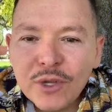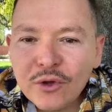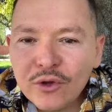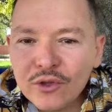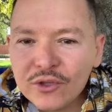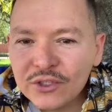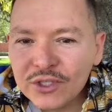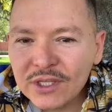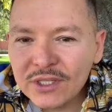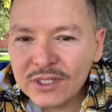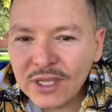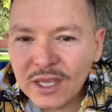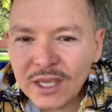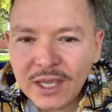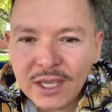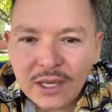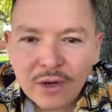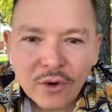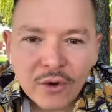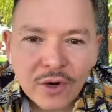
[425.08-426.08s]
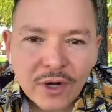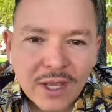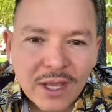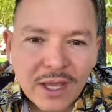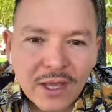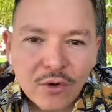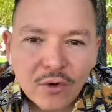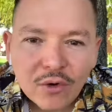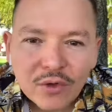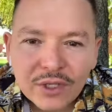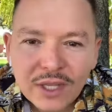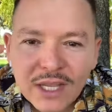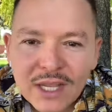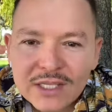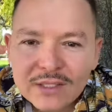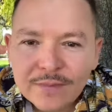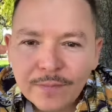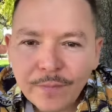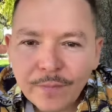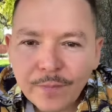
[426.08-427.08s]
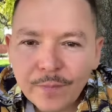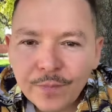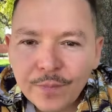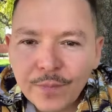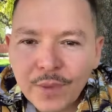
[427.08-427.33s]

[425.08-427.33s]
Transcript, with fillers: números, dice ahí Jorge Cortés.